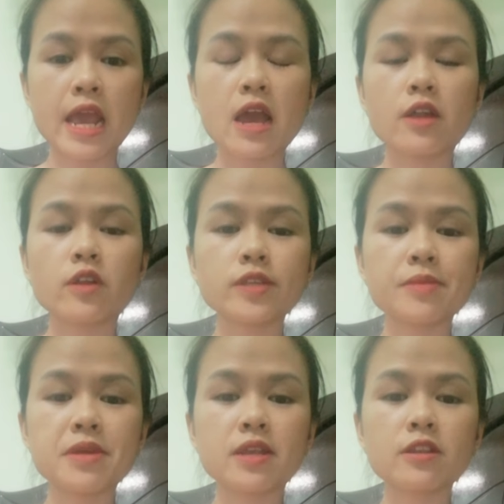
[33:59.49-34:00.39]
nó sẽ
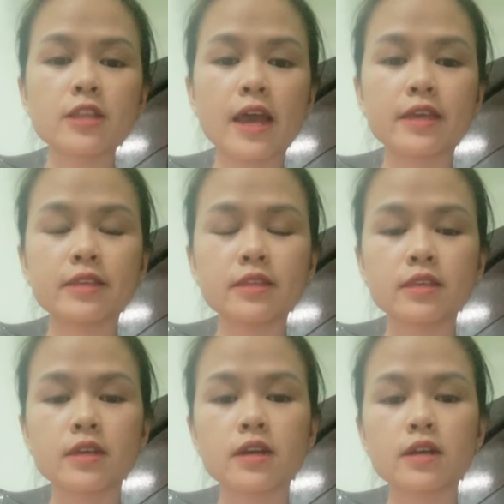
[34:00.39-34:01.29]
biến thành
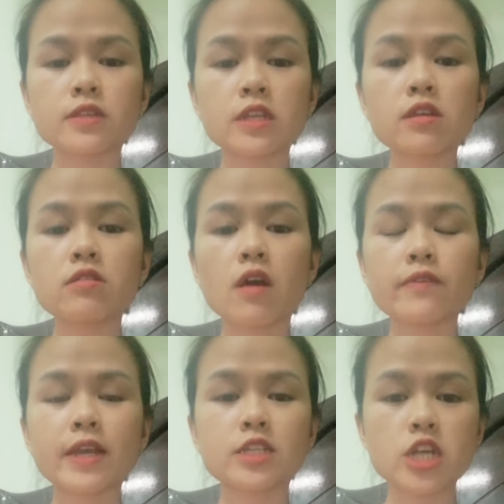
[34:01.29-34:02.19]
tính từ đó
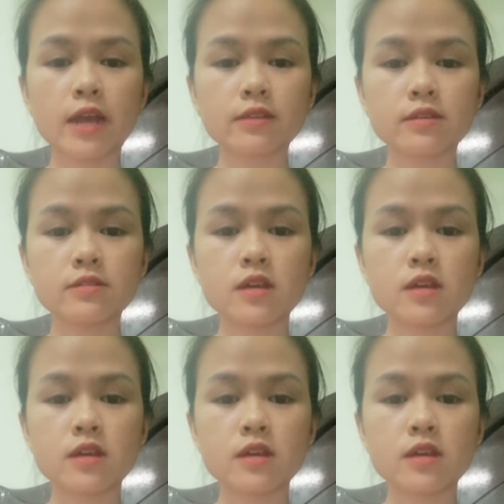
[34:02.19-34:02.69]
thành trạng từ